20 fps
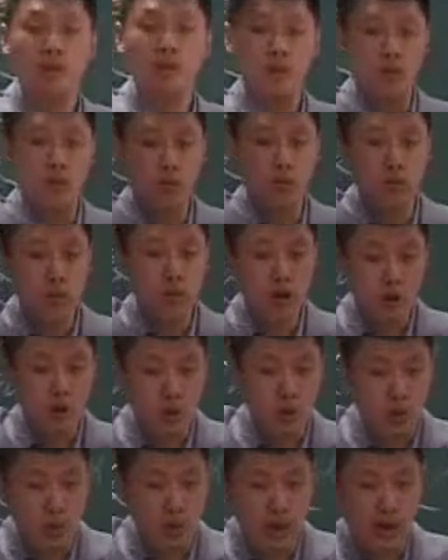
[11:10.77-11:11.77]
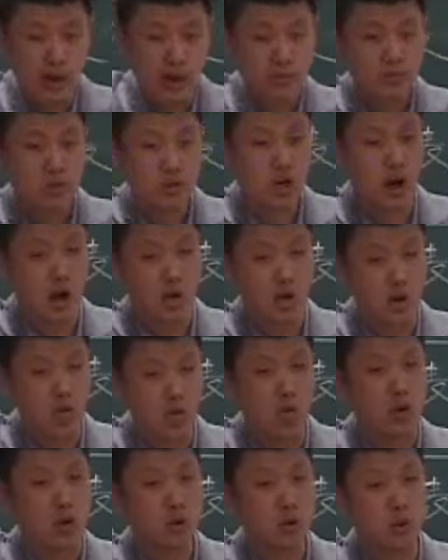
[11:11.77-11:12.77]
五个多月吵了
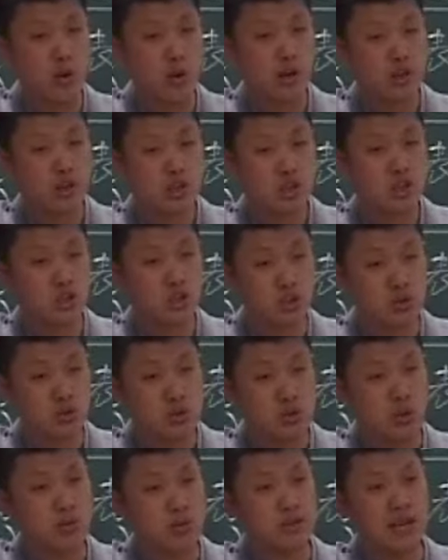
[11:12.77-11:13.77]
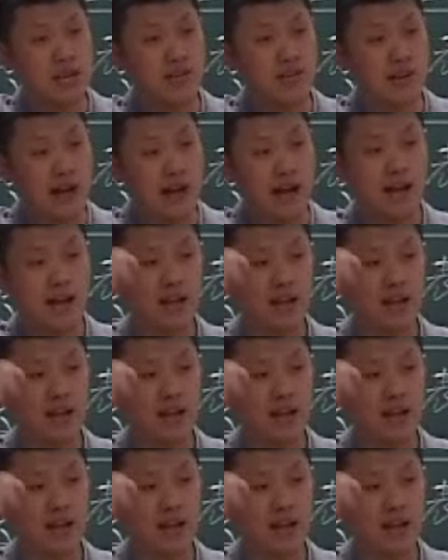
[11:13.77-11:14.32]
五个多月，制定出这部宪法。